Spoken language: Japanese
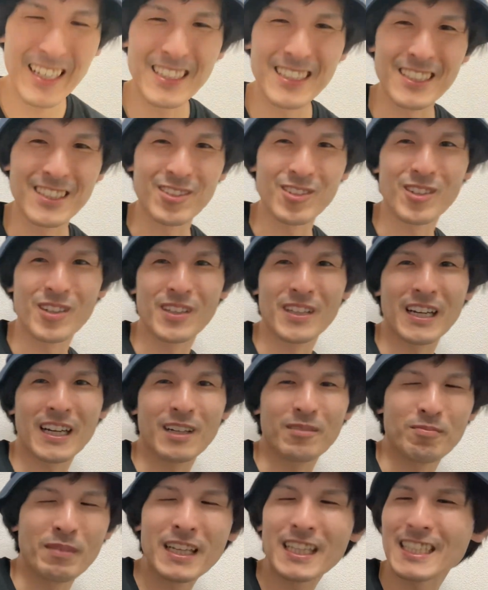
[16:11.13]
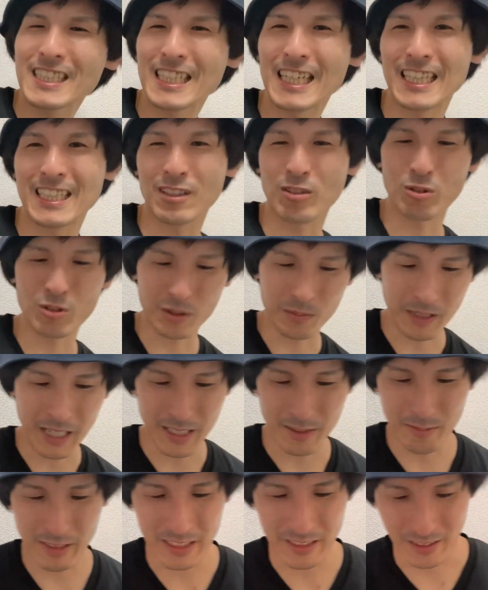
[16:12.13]
いし、これなんかメシアって言葉あ
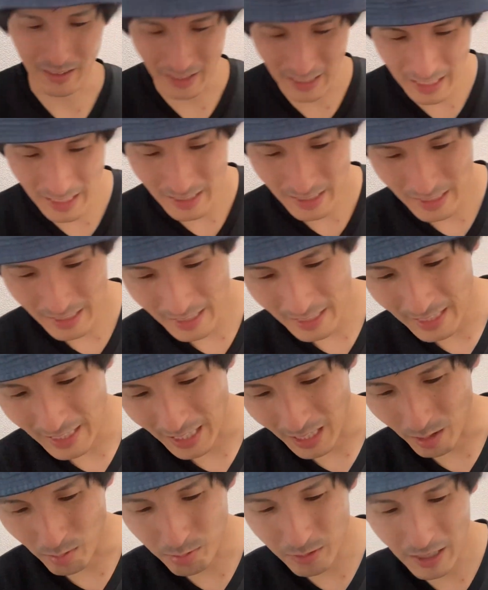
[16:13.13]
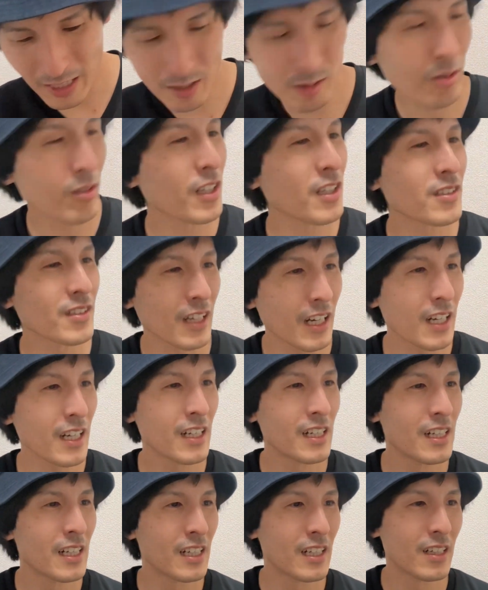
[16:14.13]
りますよね。ヘブライ語ですか？
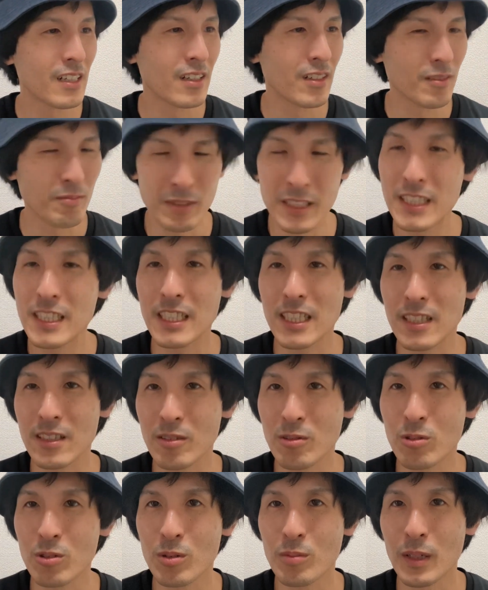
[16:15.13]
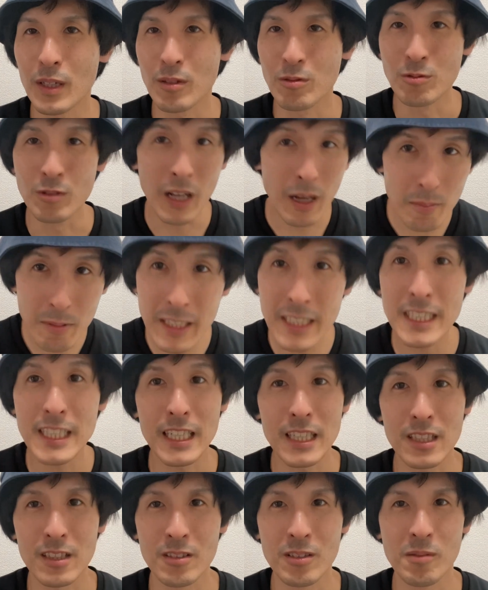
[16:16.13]
メシアっていう言葉の裏
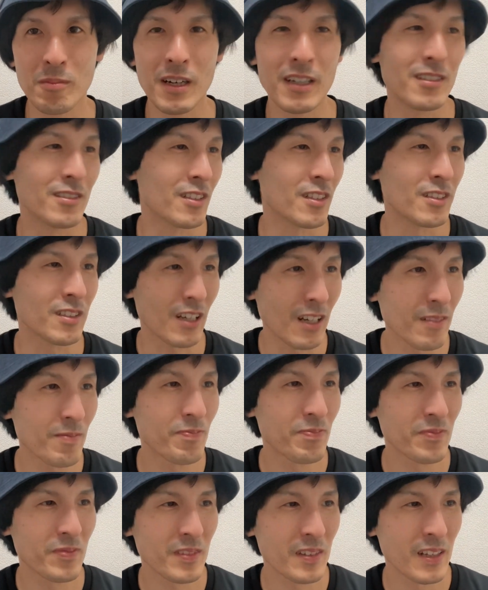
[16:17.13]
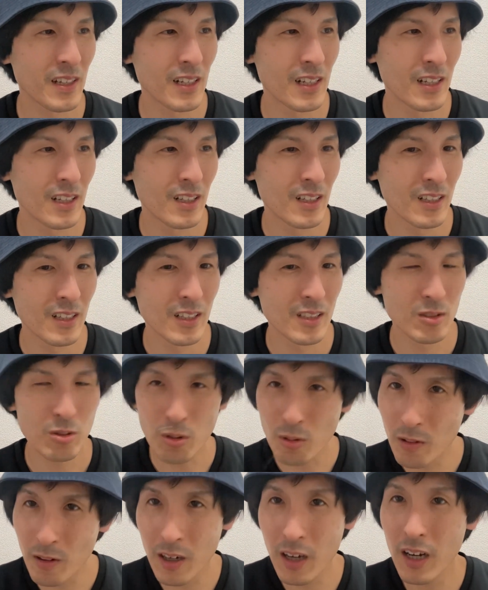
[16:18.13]
メシアっていうのもあるんですか？
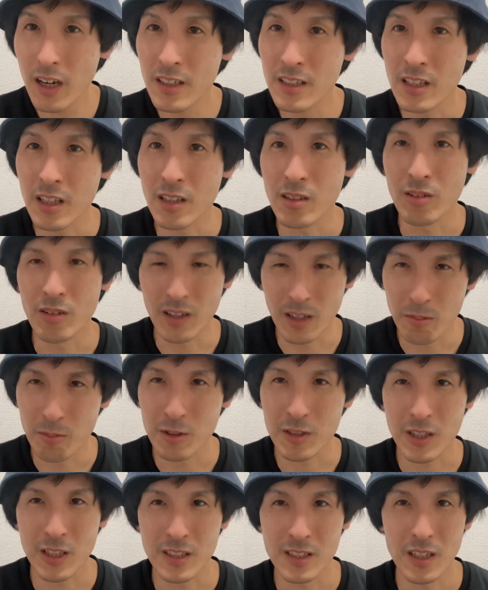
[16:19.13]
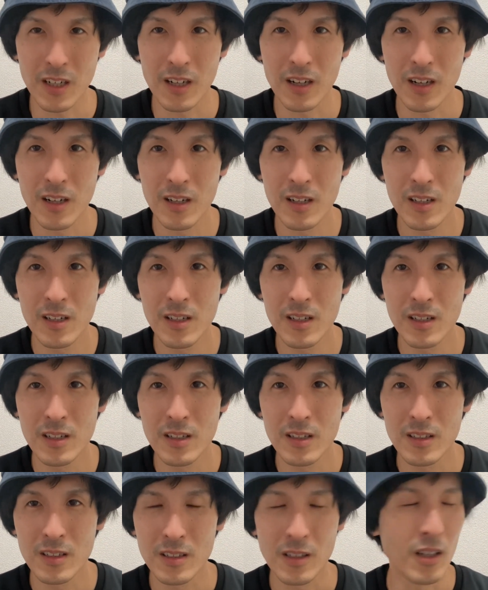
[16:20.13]
そっから来てんのかな、もしかしたら。
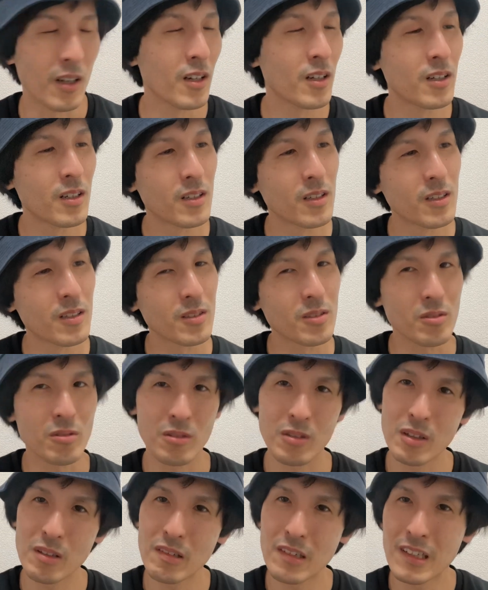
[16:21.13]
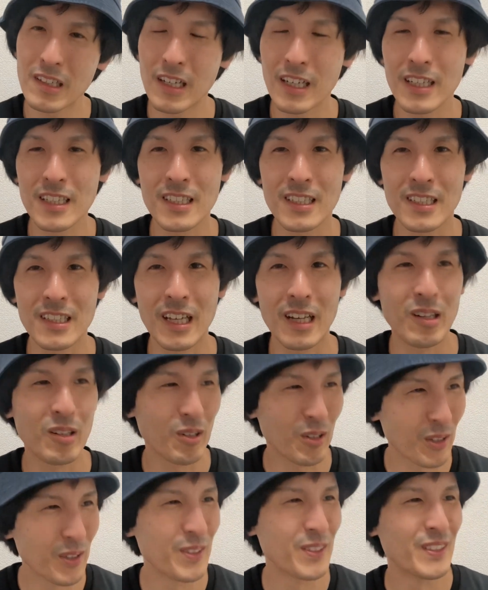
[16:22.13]
いや、それはないだろう。
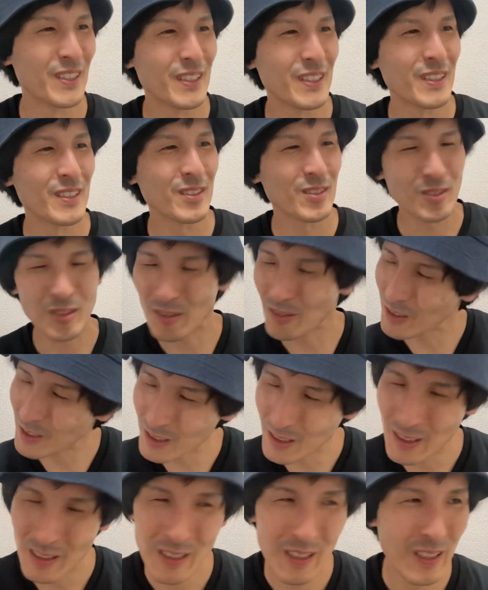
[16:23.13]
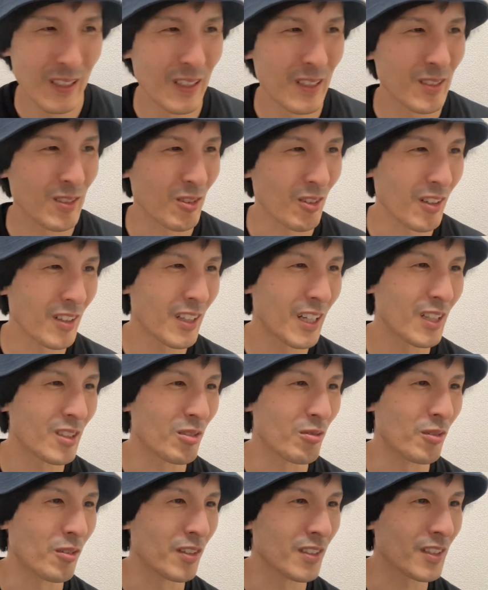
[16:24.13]
それはない
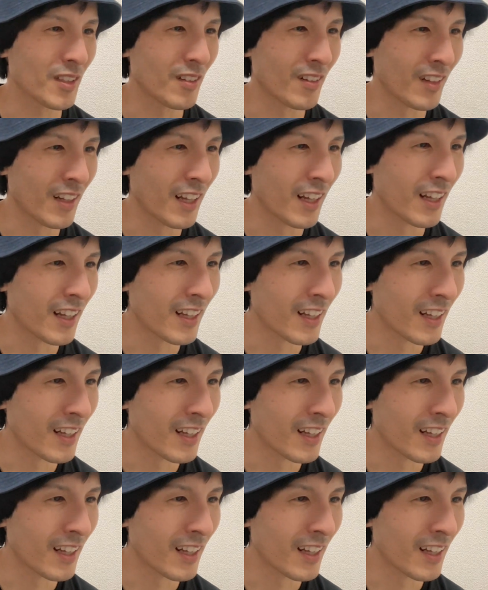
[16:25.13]
と思いますけどね。